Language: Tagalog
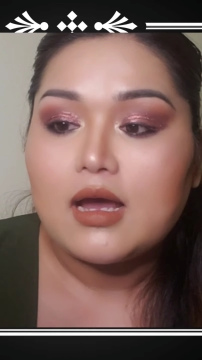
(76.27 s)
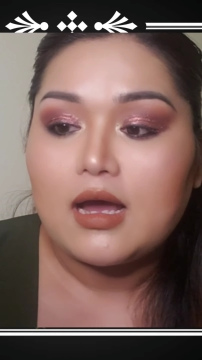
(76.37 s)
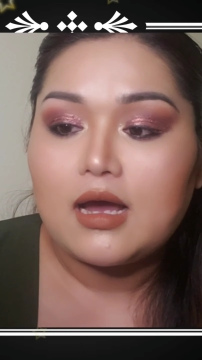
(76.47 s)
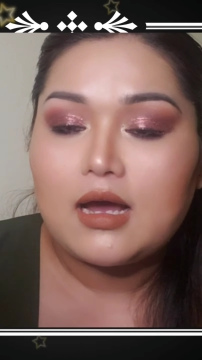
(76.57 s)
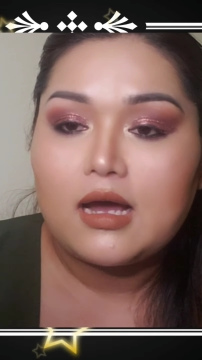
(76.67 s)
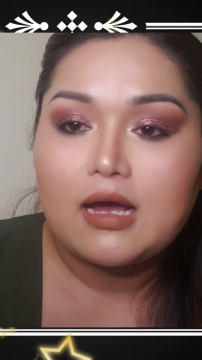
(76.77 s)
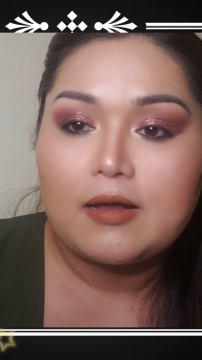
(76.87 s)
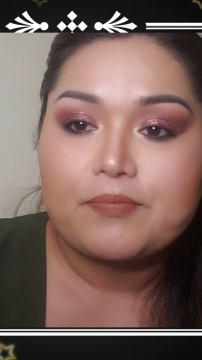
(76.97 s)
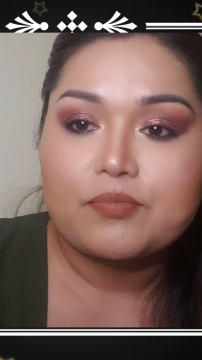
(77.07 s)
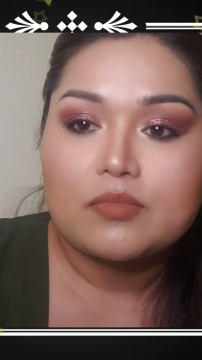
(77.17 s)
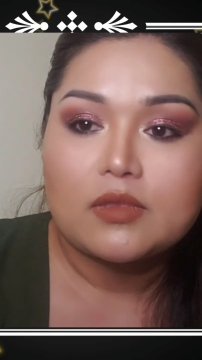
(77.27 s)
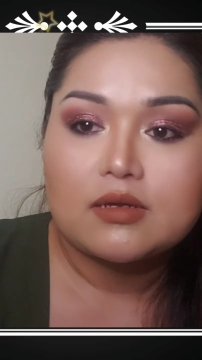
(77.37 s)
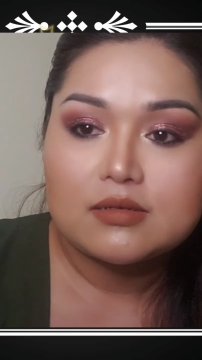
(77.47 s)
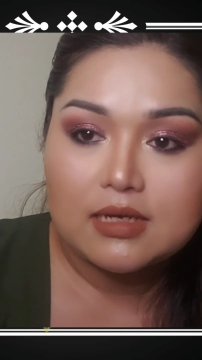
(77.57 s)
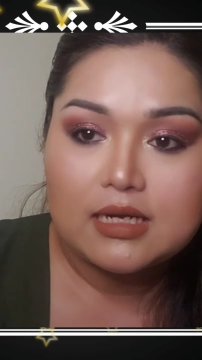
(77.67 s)
uh,
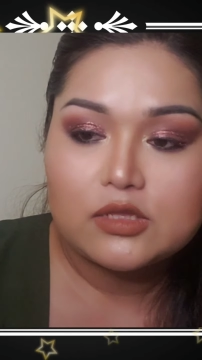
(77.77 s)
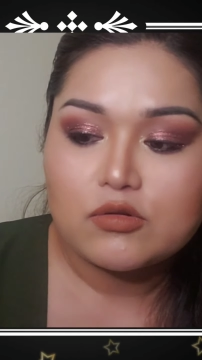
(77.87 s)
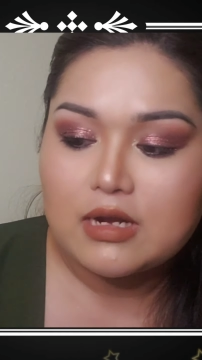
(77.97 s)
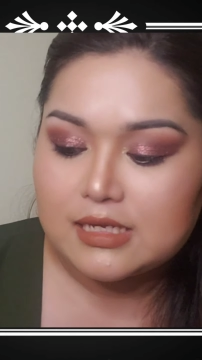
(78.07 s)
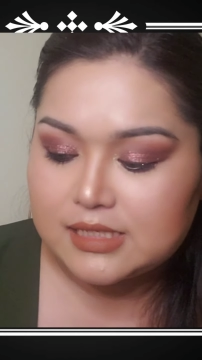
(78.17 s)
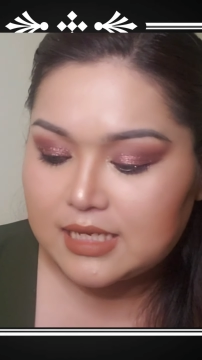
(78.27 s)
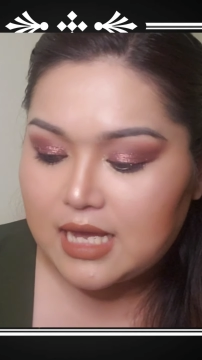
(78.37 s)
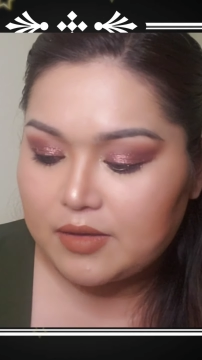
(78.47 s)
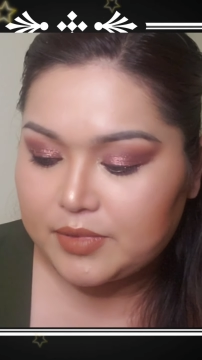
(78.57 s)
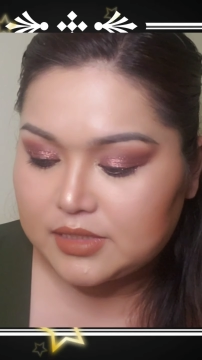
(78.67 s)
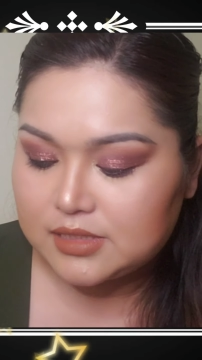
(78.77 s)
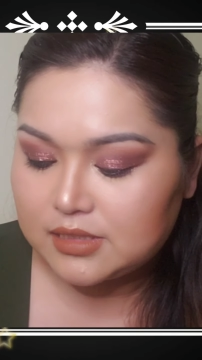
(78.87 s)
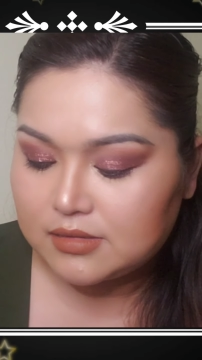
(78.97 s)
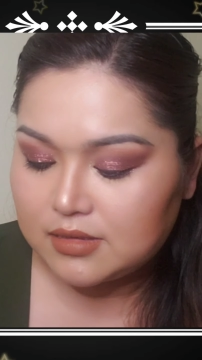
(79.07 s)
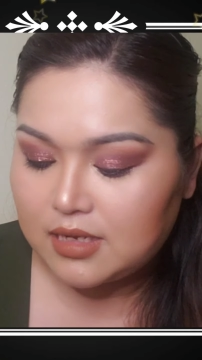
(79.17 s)
ganitong klaseng
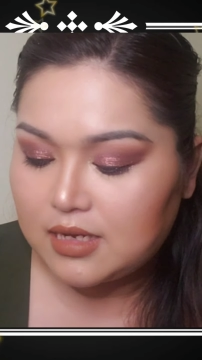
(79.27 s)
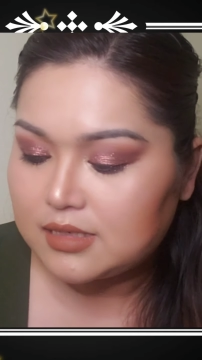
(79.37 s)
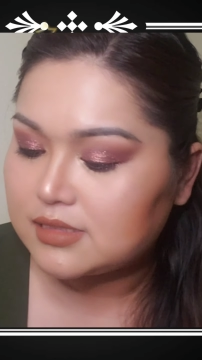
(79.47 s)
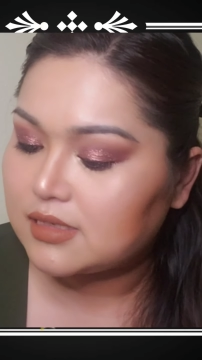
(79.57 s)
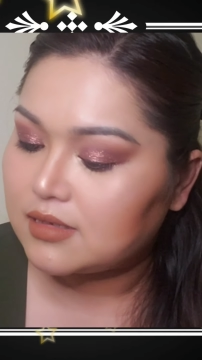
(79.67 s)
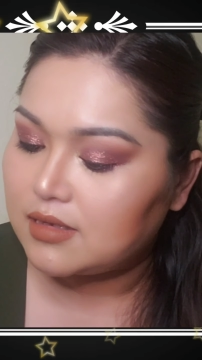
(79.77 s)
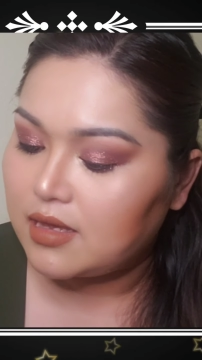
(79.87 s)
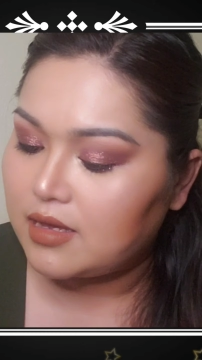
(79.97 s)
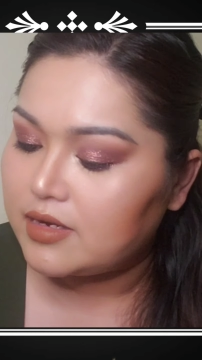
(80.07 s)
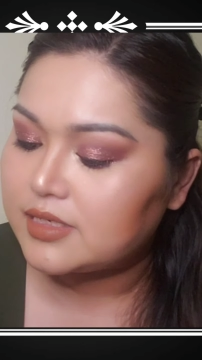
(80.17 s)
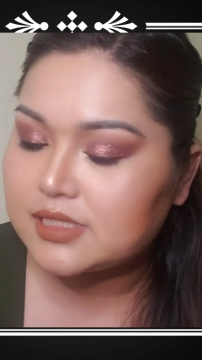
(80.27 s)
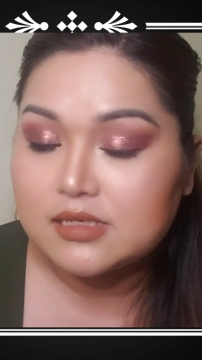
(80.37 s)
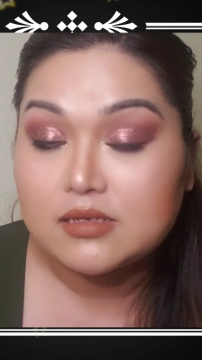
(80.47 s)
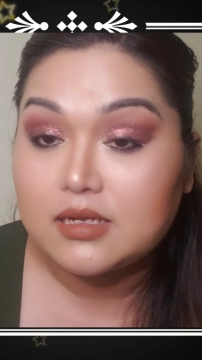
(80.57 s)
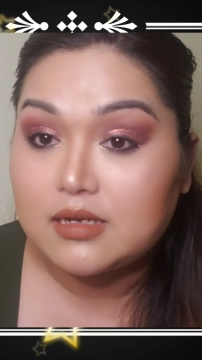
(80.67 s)
gamis. Uh, hair,
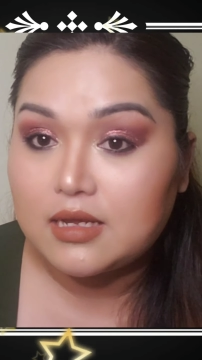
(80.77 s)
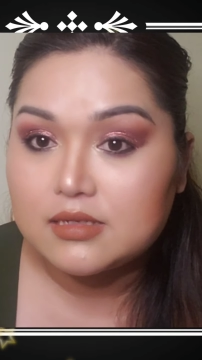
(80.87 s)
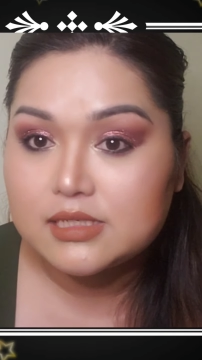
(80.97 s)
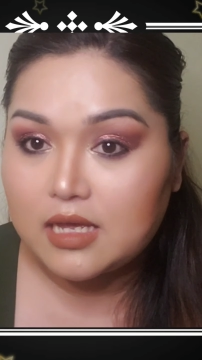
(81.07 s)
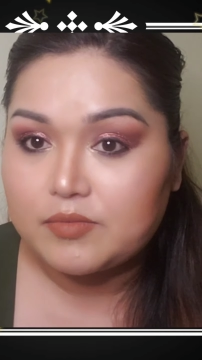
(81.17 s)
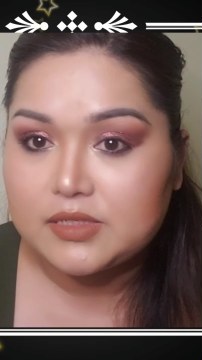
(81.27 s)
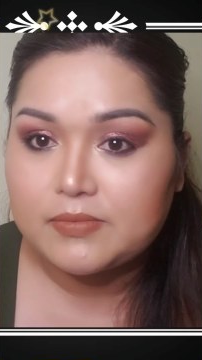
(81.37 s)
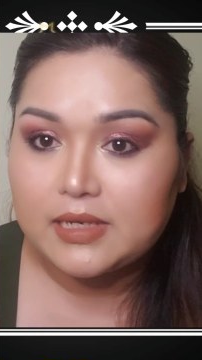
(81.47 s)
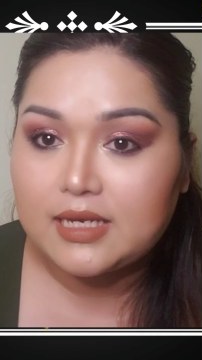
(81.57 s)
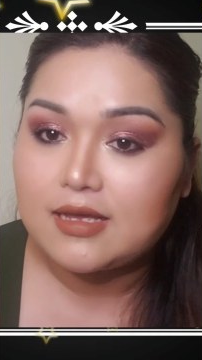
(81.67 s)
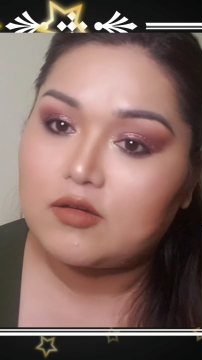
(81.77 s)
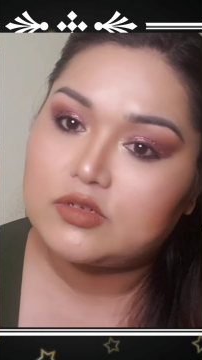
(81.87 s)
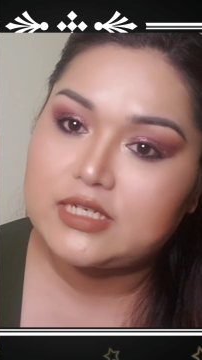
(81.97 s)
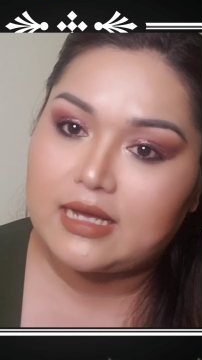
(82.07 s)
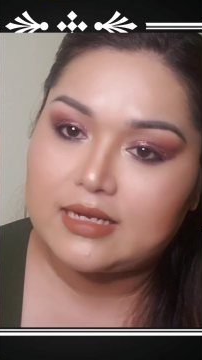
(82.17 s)
skin, and nails gamis. Mahilig
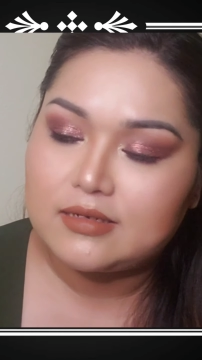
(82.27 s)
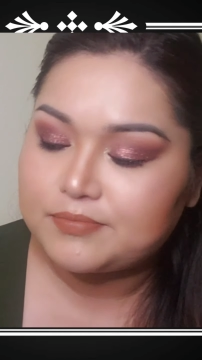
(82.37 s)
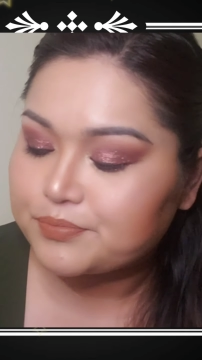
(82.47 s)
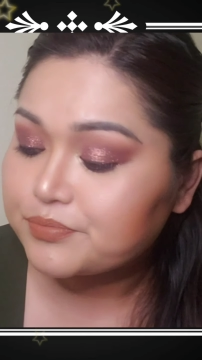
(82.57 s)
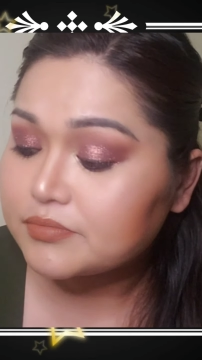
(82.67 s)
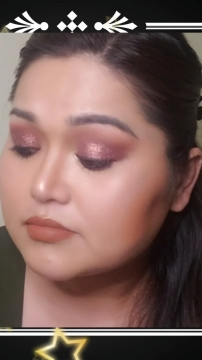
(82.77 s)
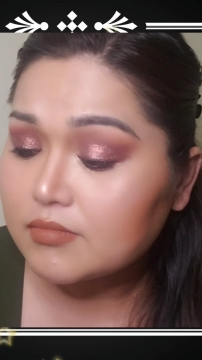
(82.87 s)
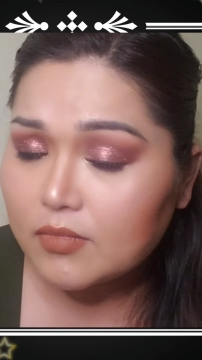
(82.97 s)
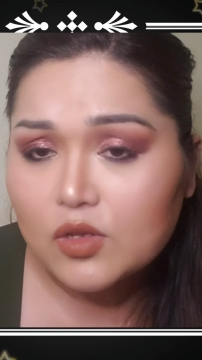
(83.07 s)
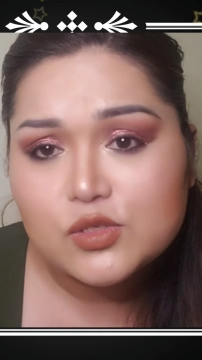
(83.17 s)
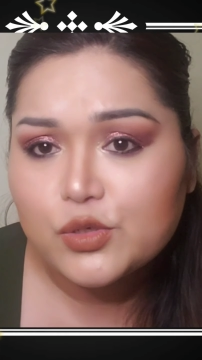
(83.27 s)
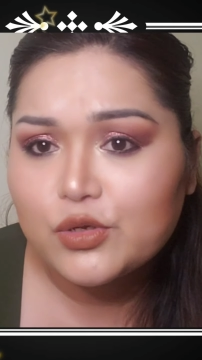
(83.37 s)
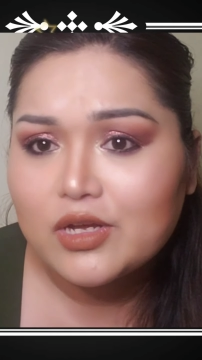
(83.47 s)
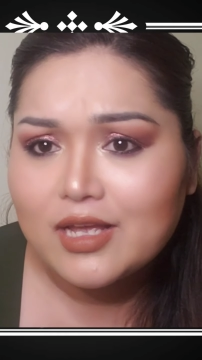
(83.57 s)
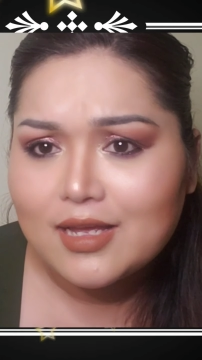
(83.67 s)
ako dyan.
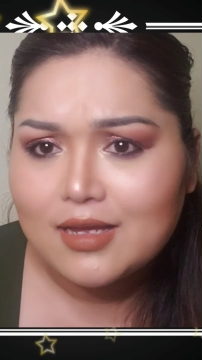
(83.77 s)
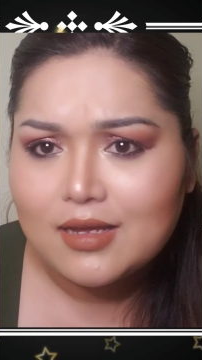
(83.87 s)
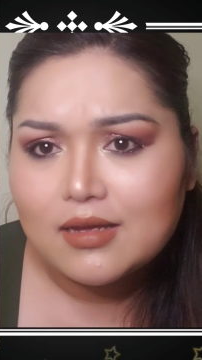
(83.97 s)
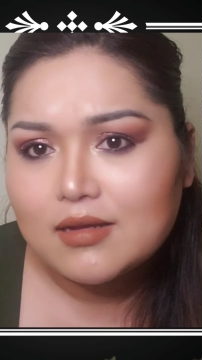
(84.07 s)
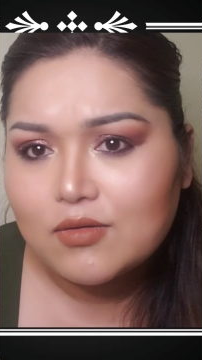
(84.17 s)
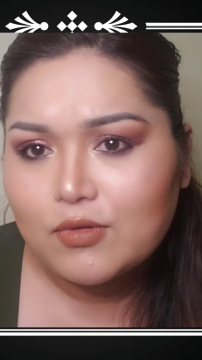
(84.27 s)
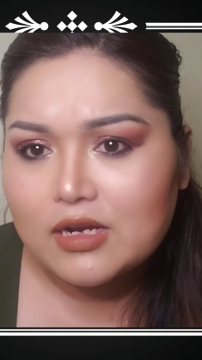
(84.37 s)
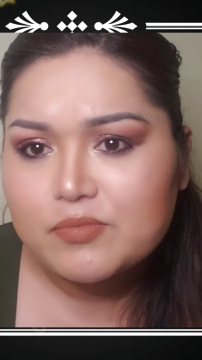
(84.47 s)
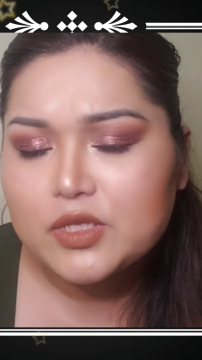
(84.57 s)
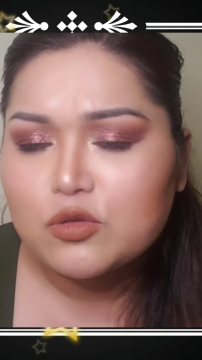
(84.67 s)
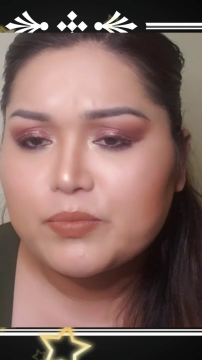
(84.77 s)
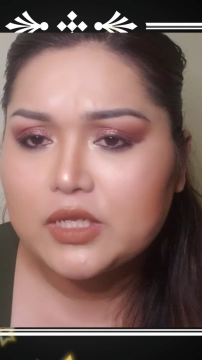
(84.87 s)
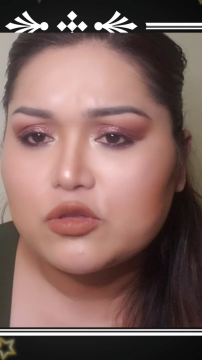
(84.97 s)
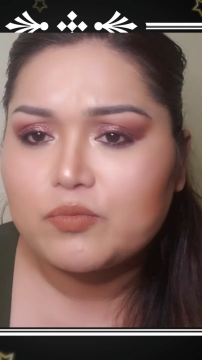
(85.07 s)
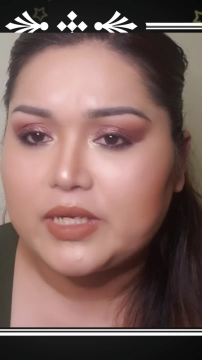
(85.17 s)
So, walang
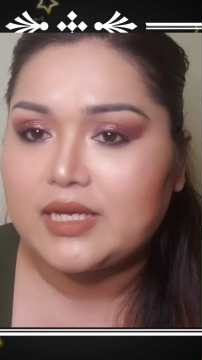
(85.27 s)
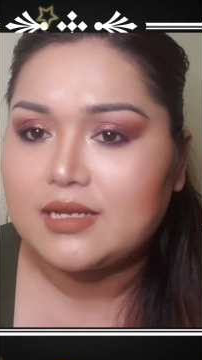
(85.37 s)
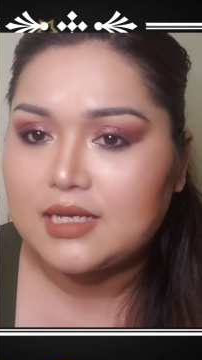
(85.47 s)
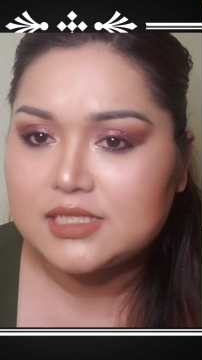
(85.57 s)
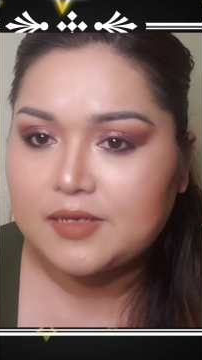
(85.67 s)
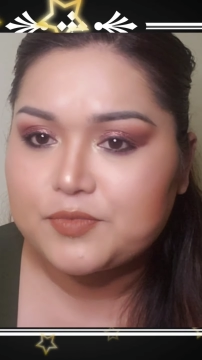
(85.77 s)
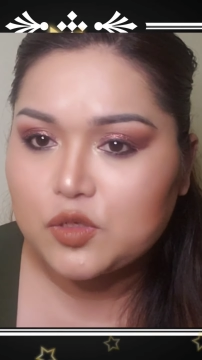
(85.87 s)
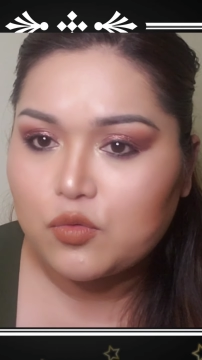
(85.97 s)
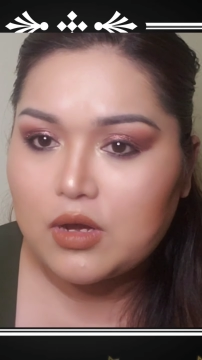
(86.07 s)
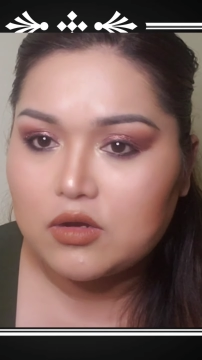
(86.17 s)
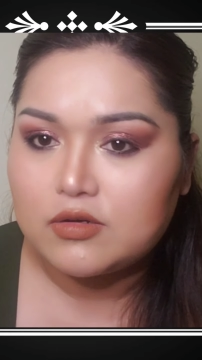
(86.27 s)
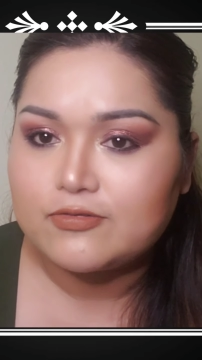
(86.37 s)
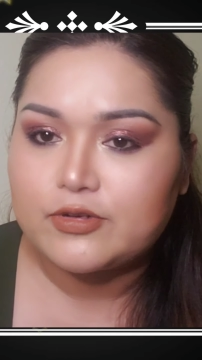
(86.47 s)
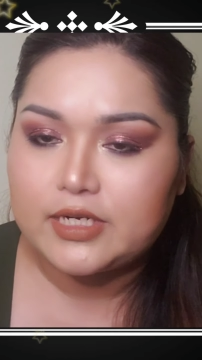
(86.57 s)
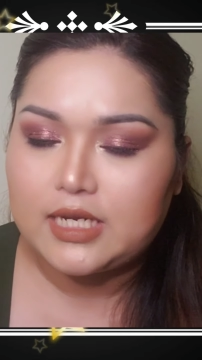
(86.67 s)
patumpik-tumpik. Inaccept ko ang
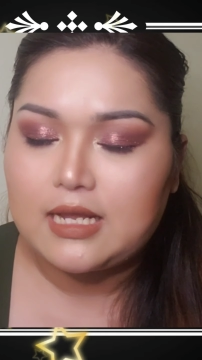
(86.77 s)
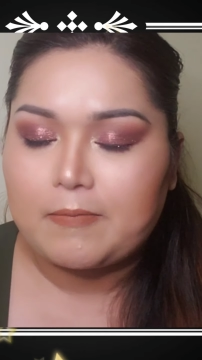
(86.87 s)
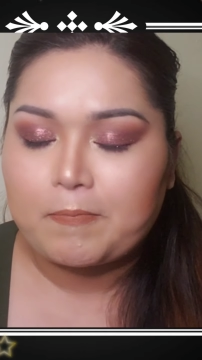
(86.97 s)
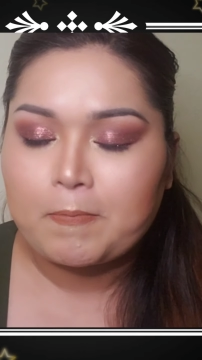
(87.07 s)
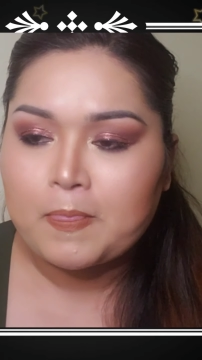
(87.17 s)
offer nila.